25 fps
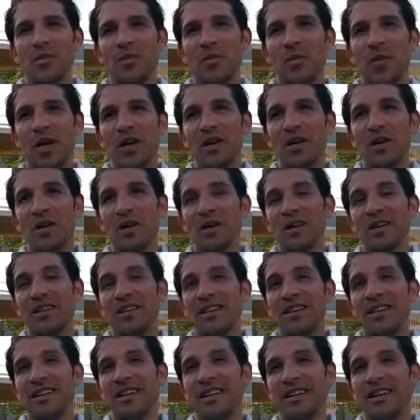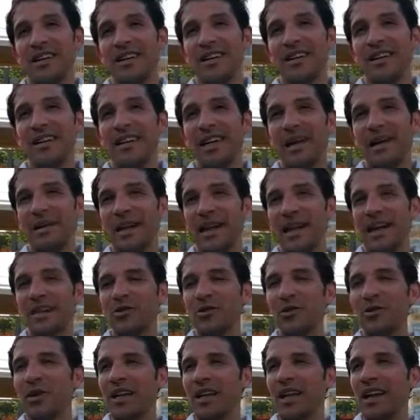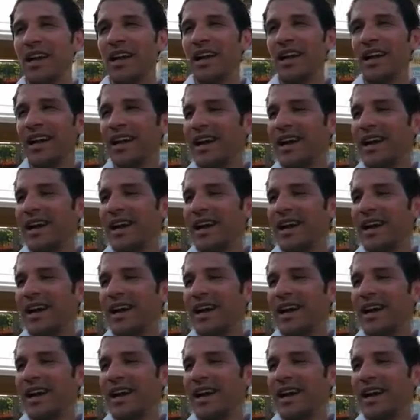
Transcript: Bueno, eh, la verdad que tuve la,